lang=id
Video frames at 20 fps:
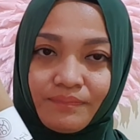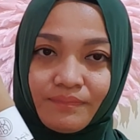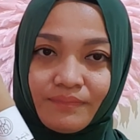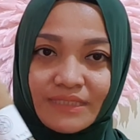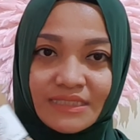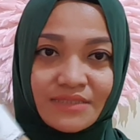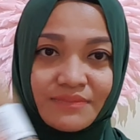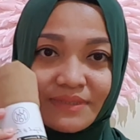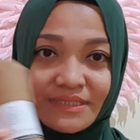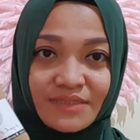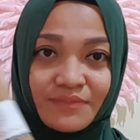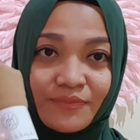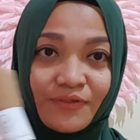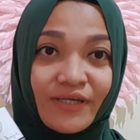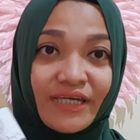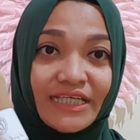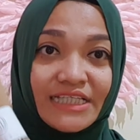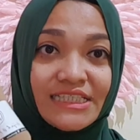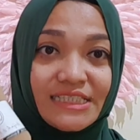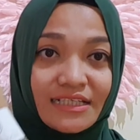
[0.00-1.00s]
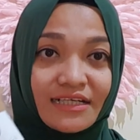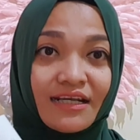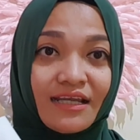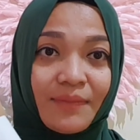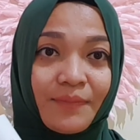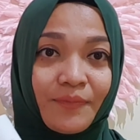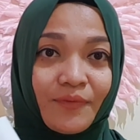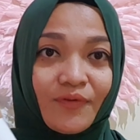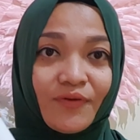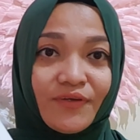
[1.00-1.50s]
macam-macam occasion
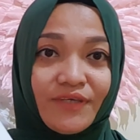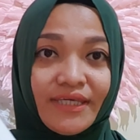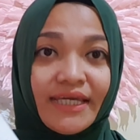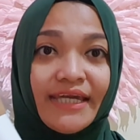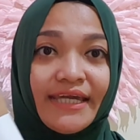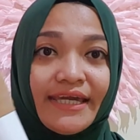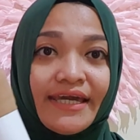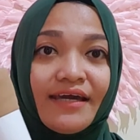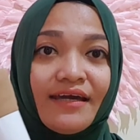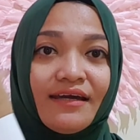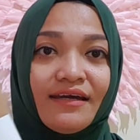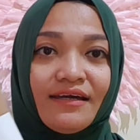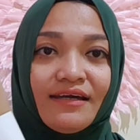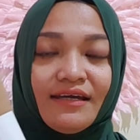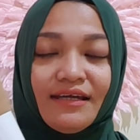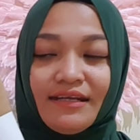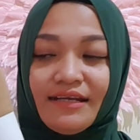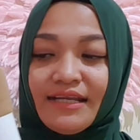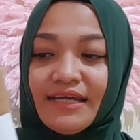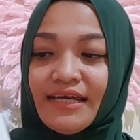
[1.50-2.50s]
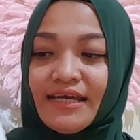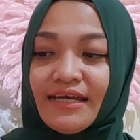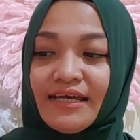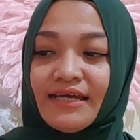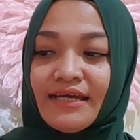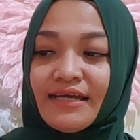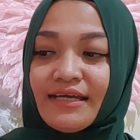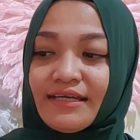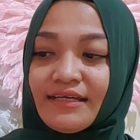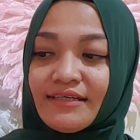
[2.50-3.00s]
lah pokoknya ya
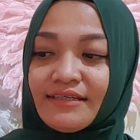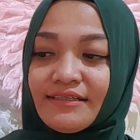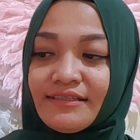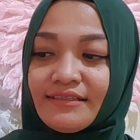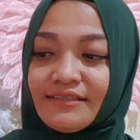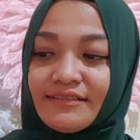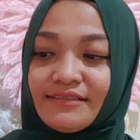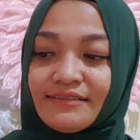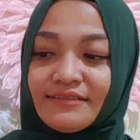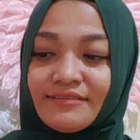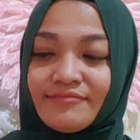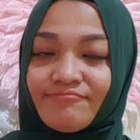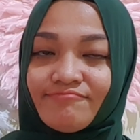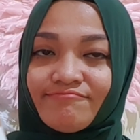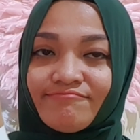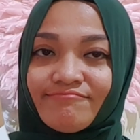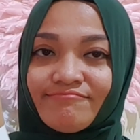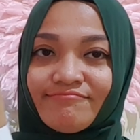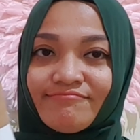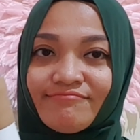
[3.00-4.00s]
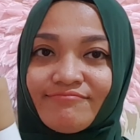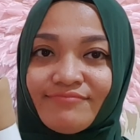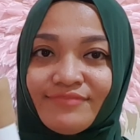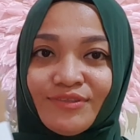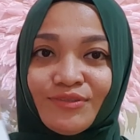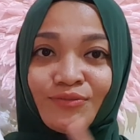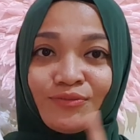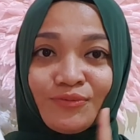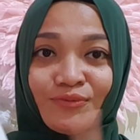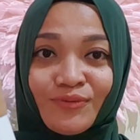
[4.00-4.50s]
nah
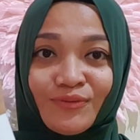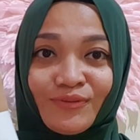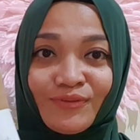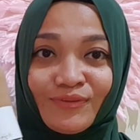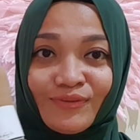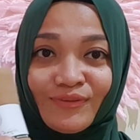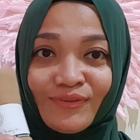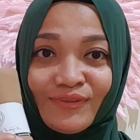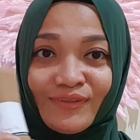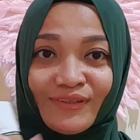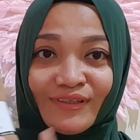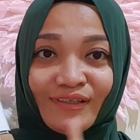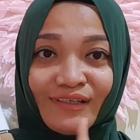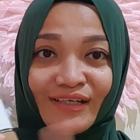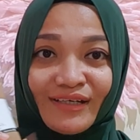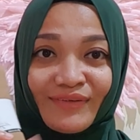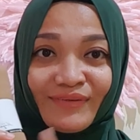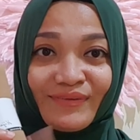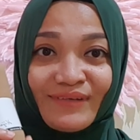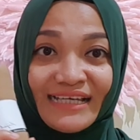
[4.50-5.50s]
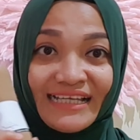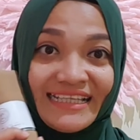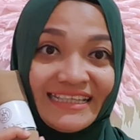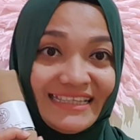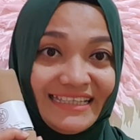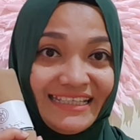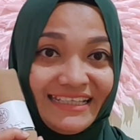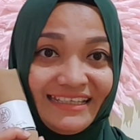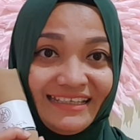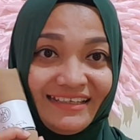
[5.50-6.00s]
tunggu aku
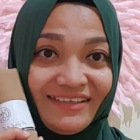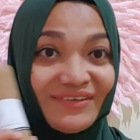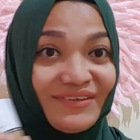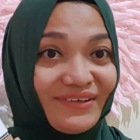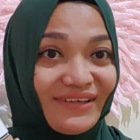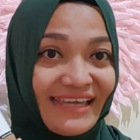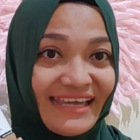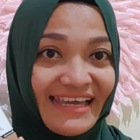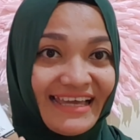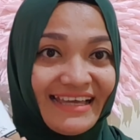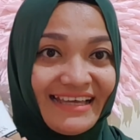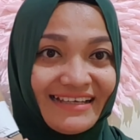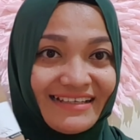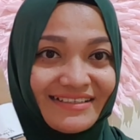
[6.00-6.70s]
ganti dulu ya